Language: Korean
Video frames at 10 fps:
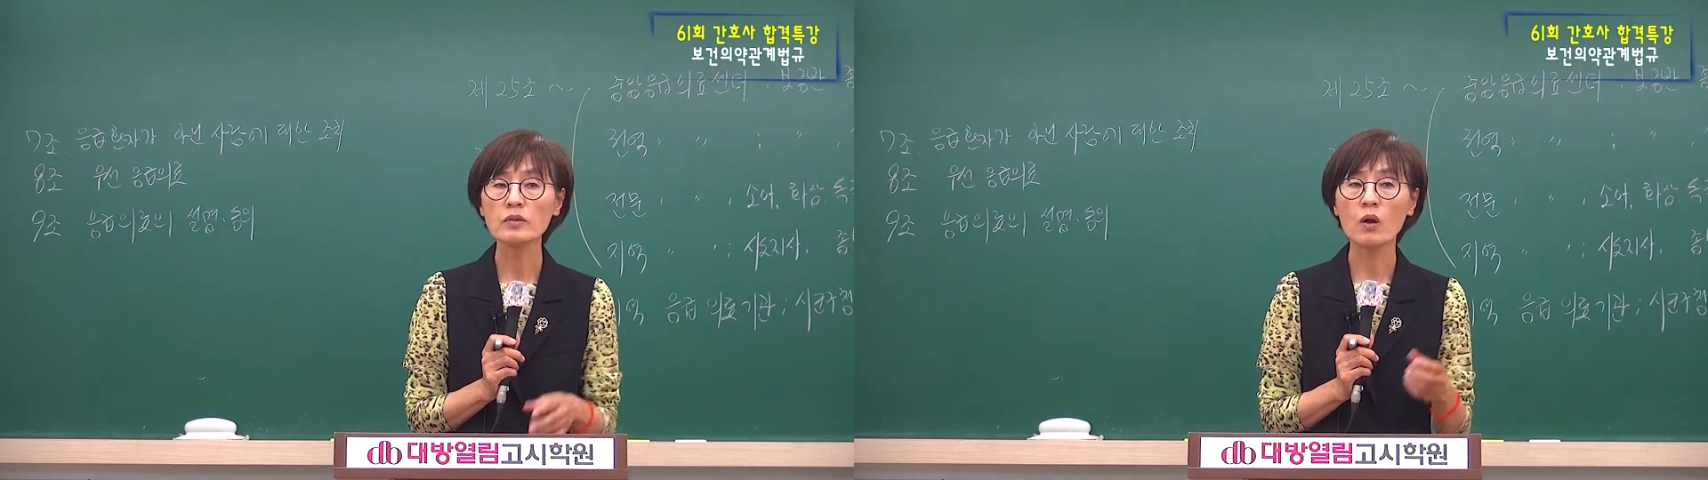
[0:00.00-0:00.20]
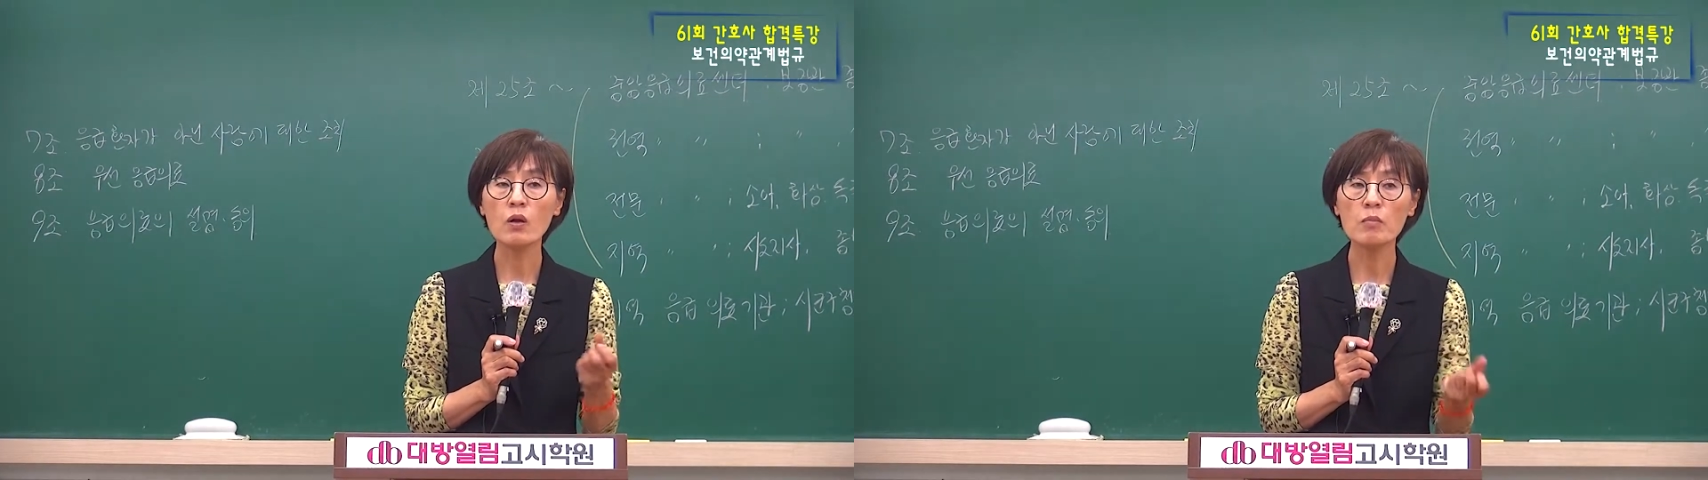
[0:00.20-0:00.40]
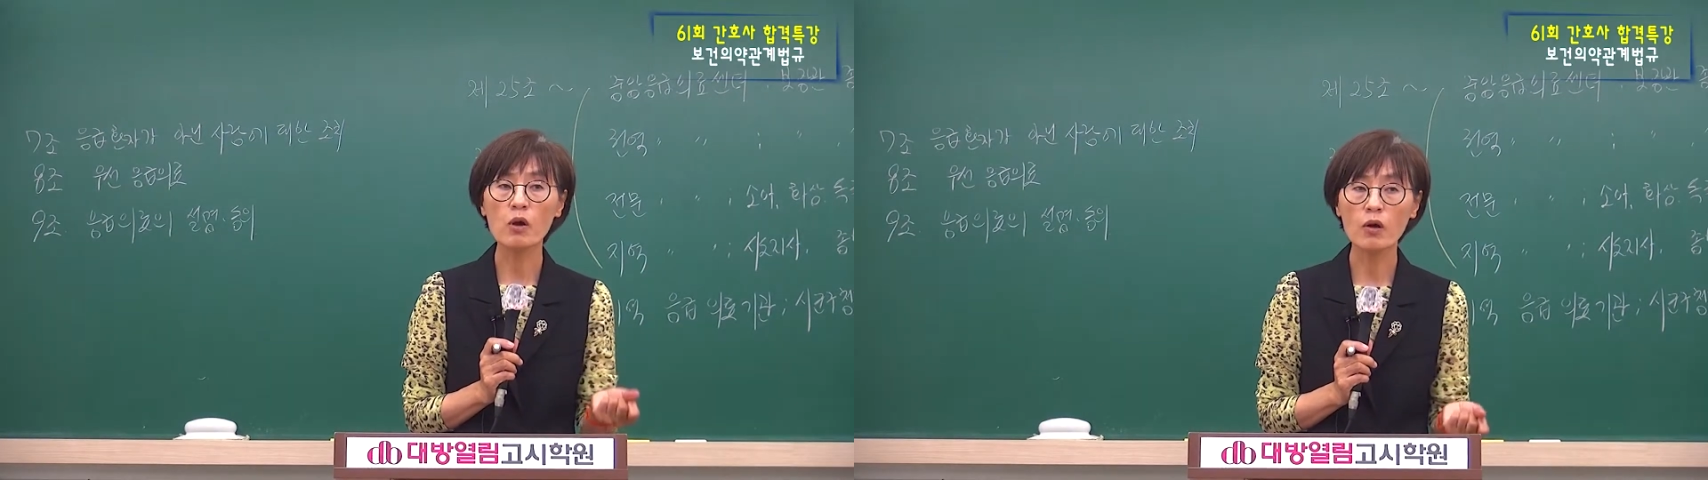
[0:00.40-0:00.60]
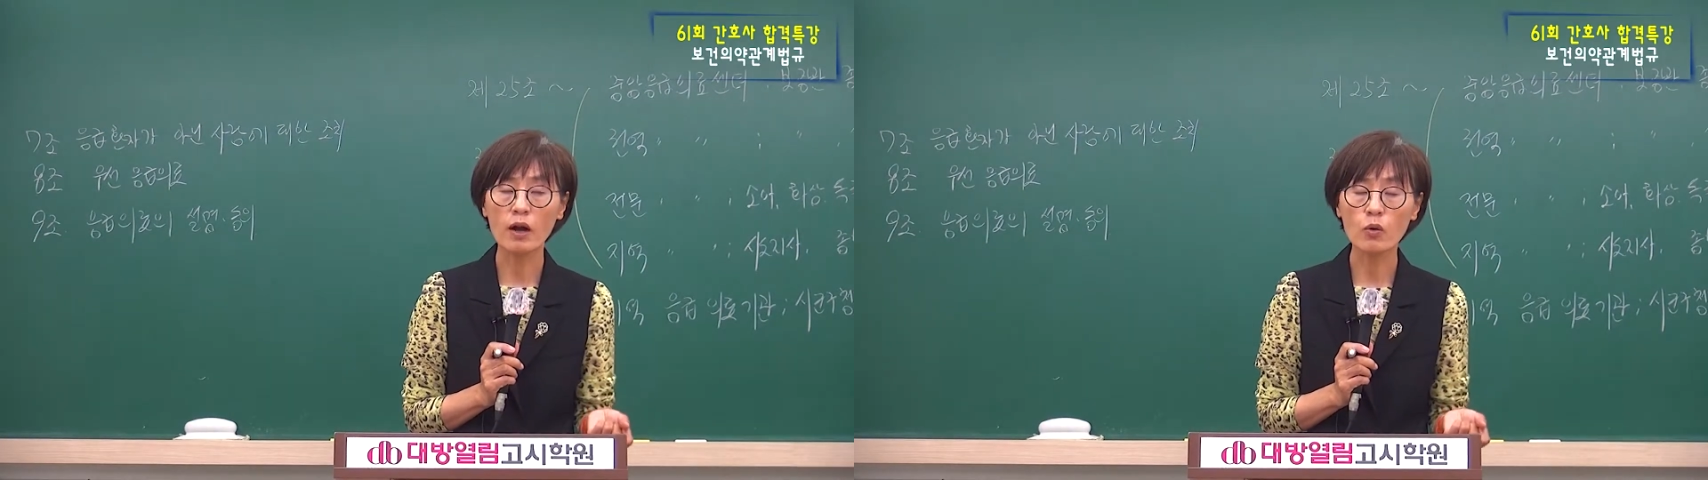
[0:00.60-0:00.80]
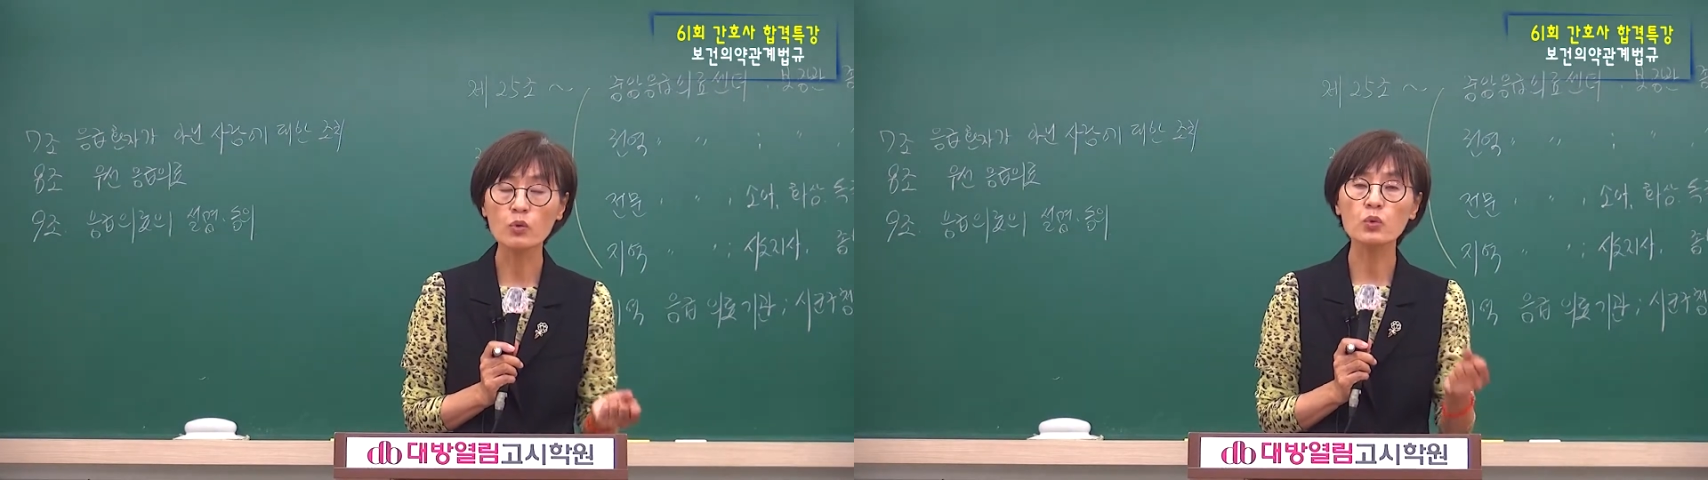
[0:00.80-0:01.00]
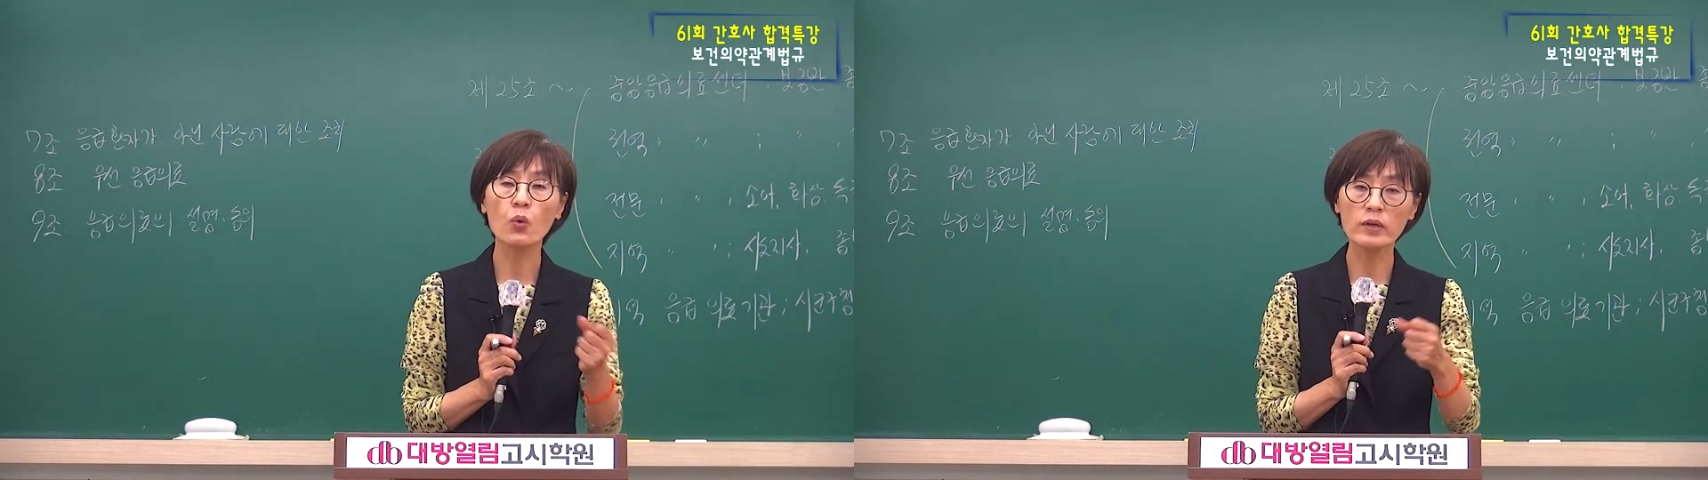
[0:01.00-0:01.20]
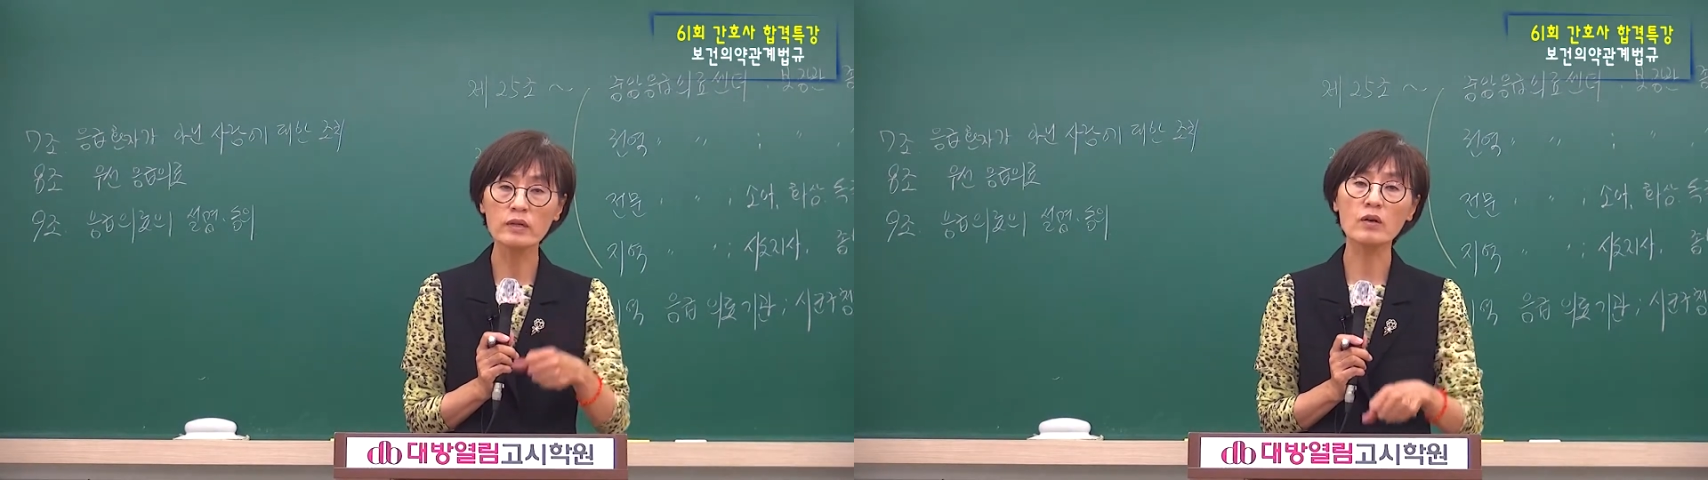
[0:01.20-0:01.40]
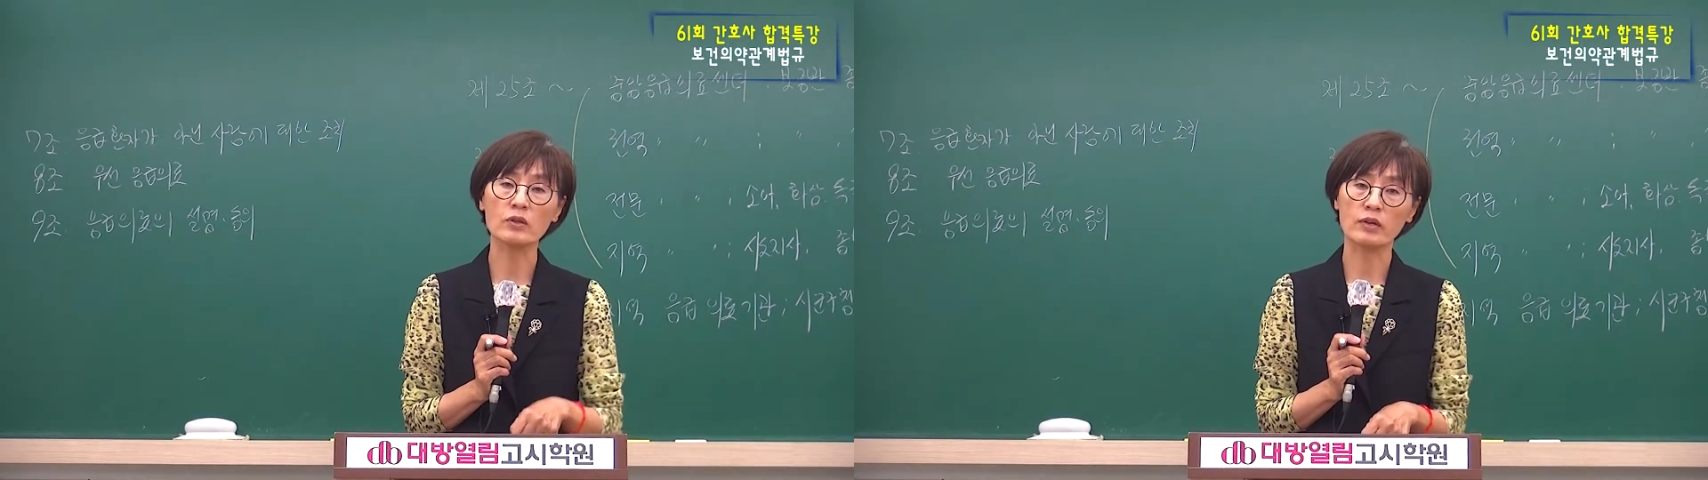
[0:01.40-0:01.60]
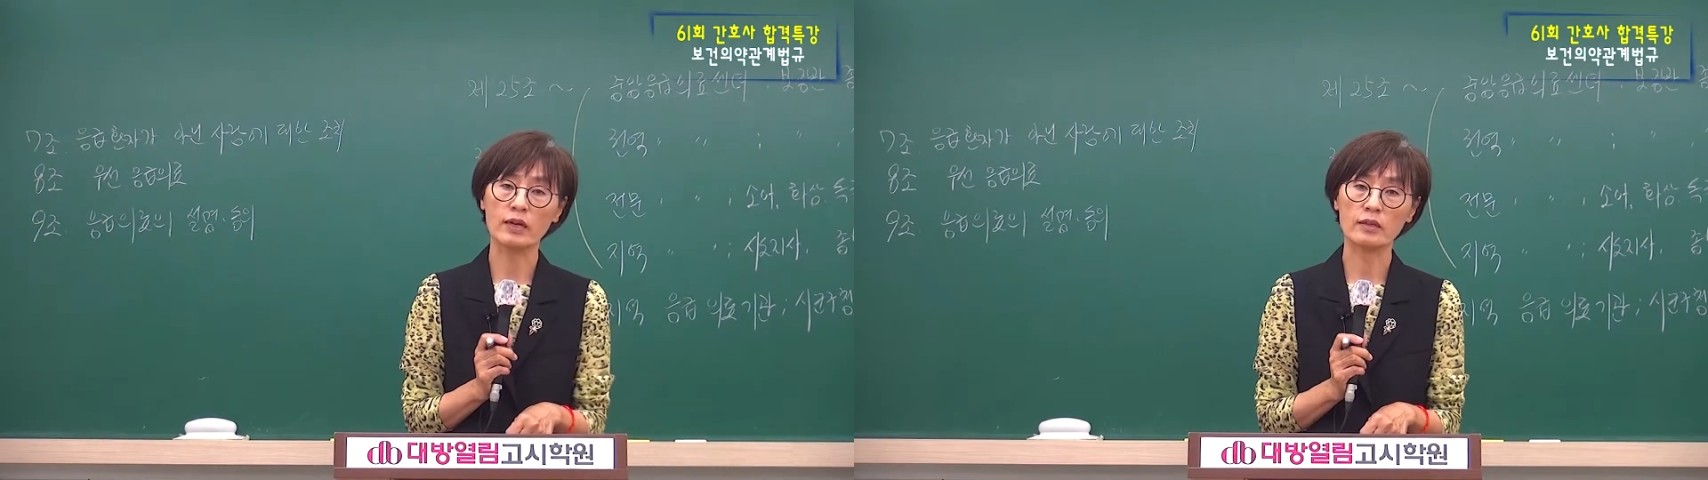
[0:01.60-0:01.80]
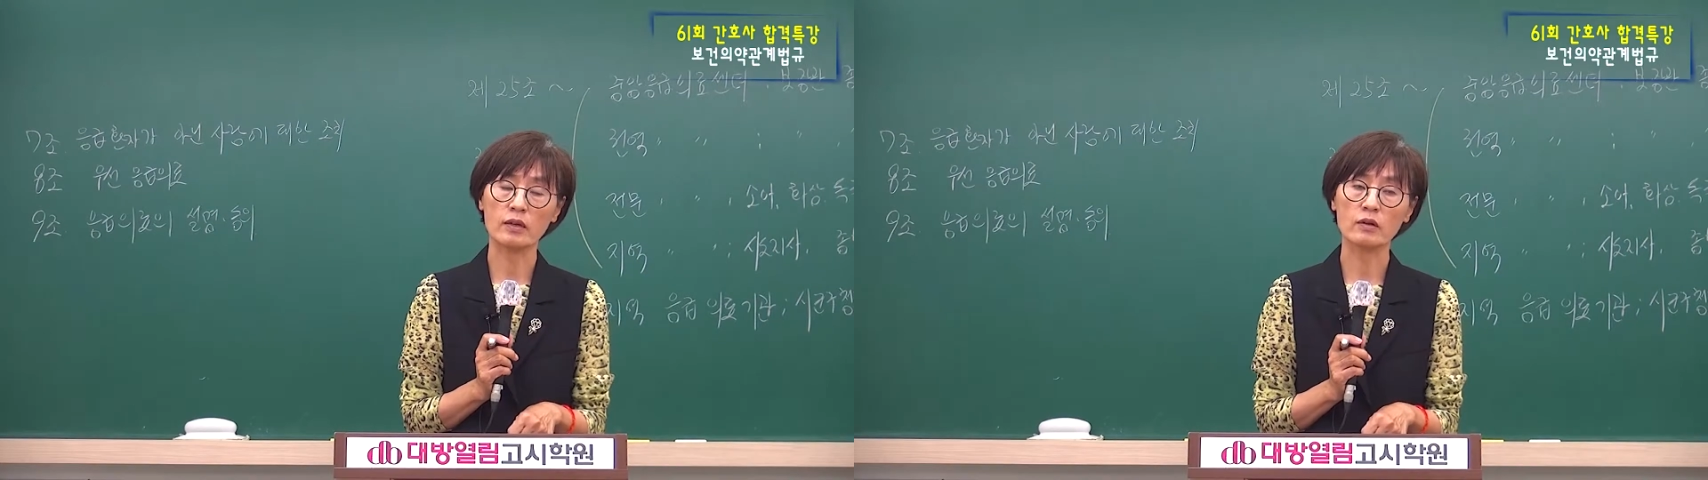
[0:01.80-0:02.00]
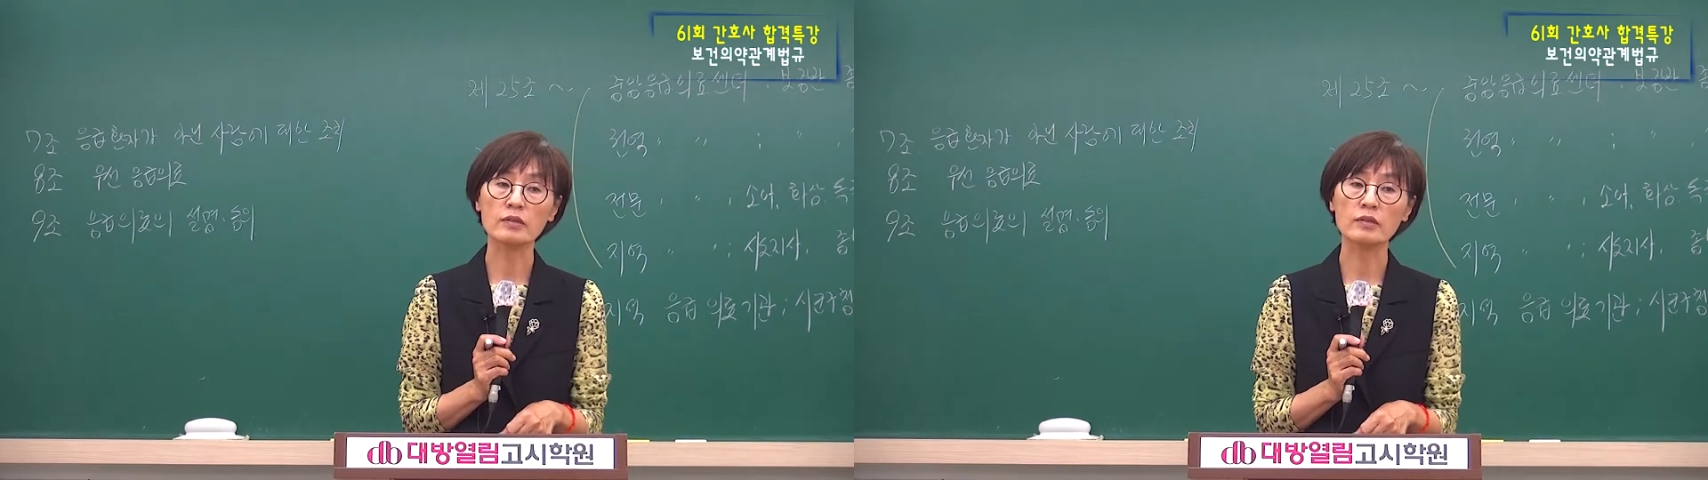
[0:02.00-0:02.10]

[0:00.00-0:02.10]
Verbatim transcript: 설명하고 동의를 얻어야 돼요.